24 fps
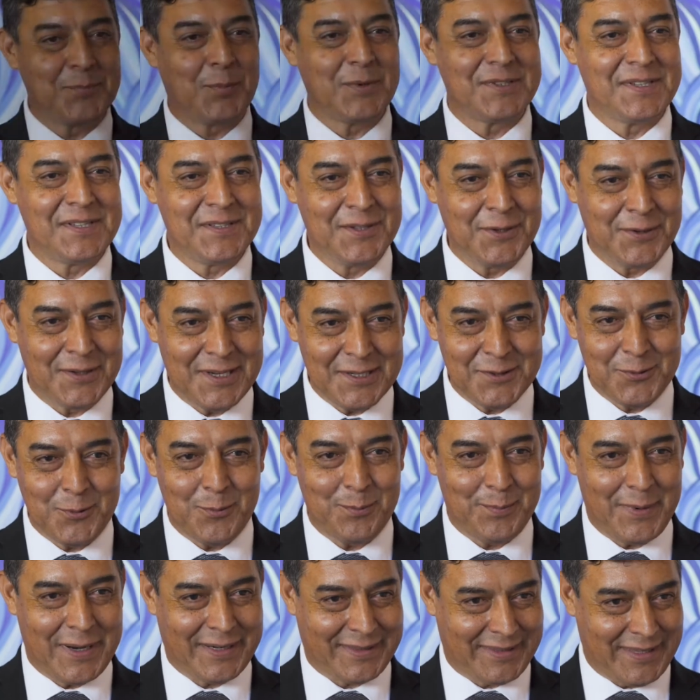exposición es
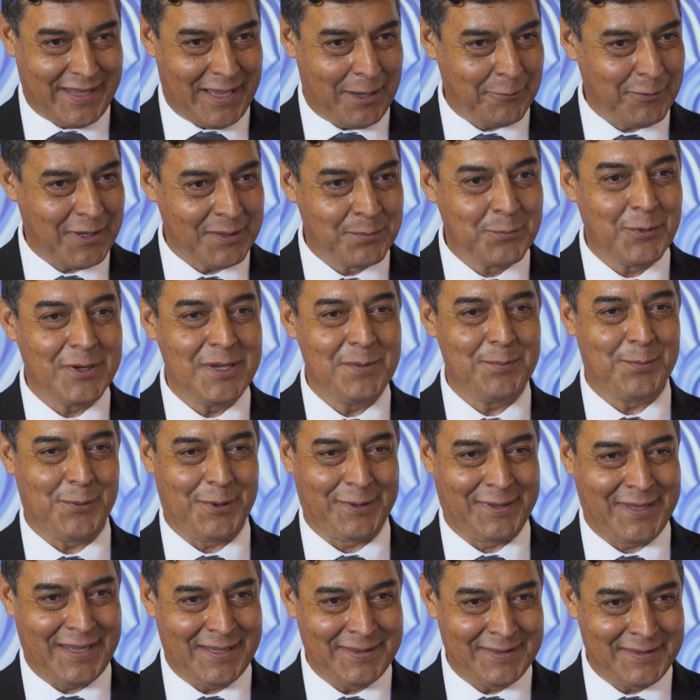un parteaguas muy
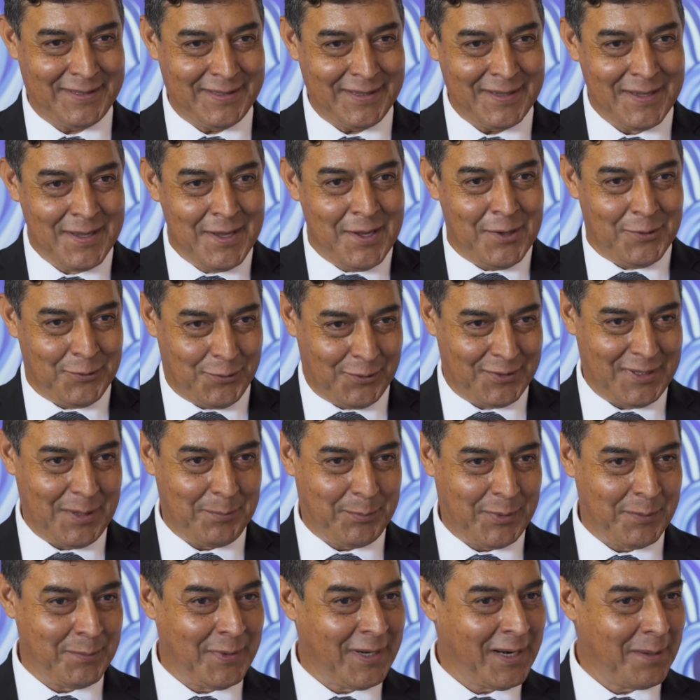importante, donde
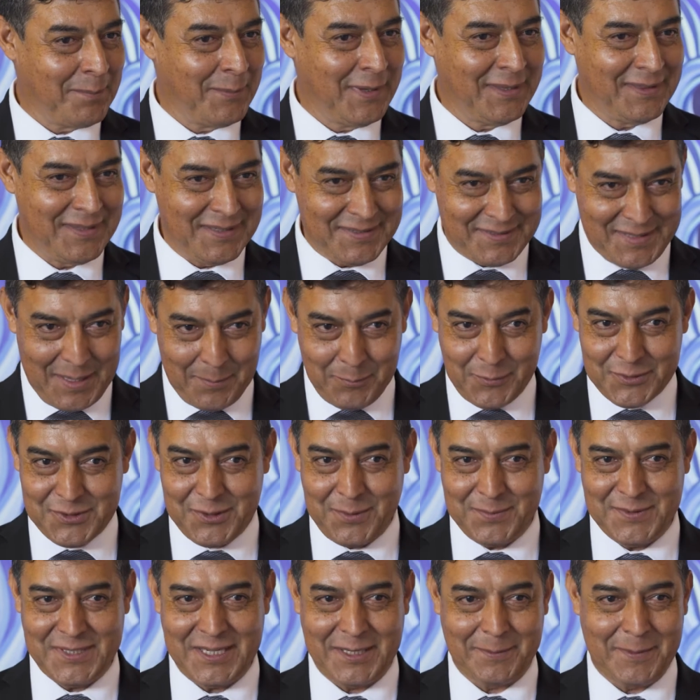primeramente estamos
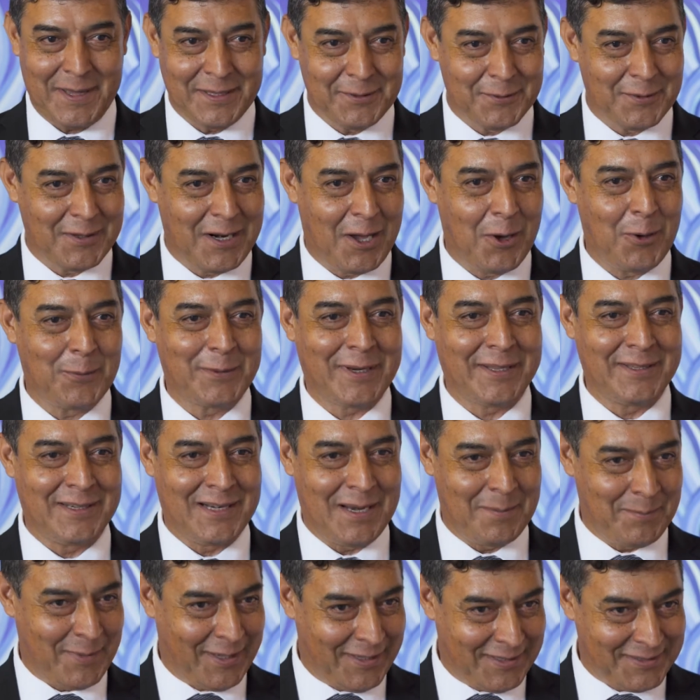observando la obra de
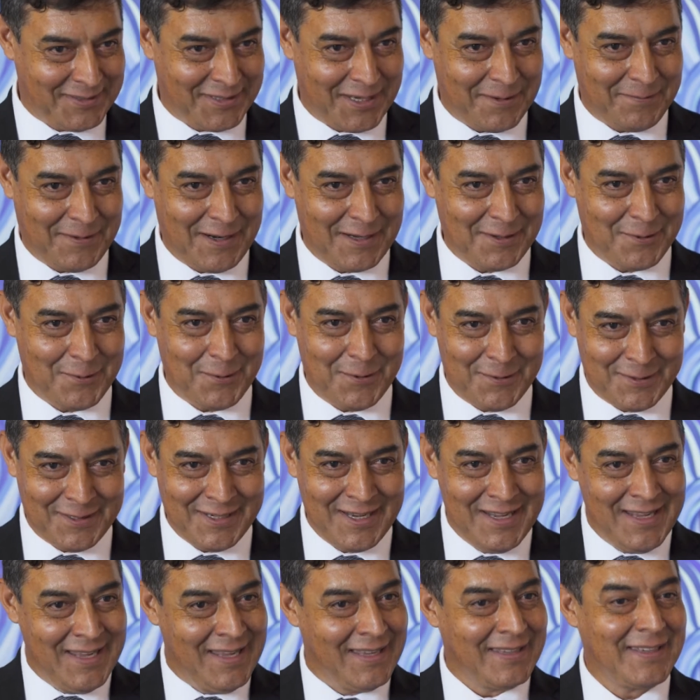la maestra Falcón,
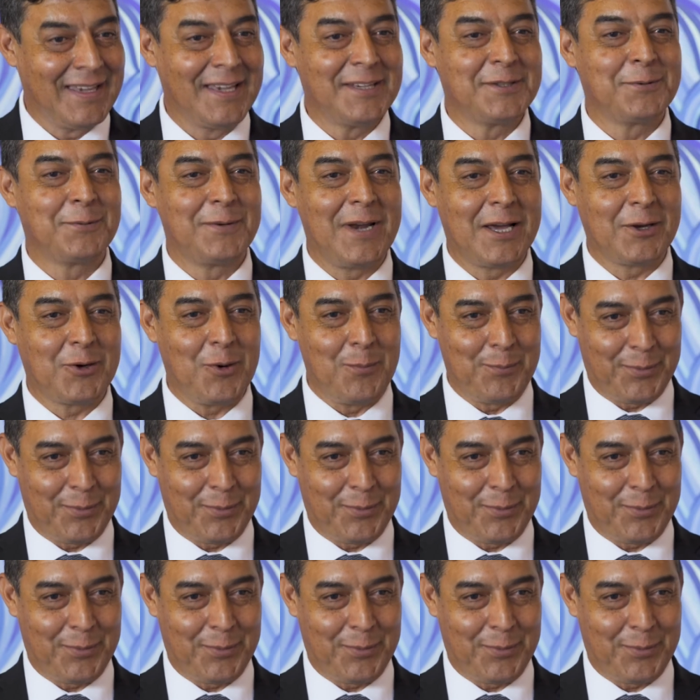que es una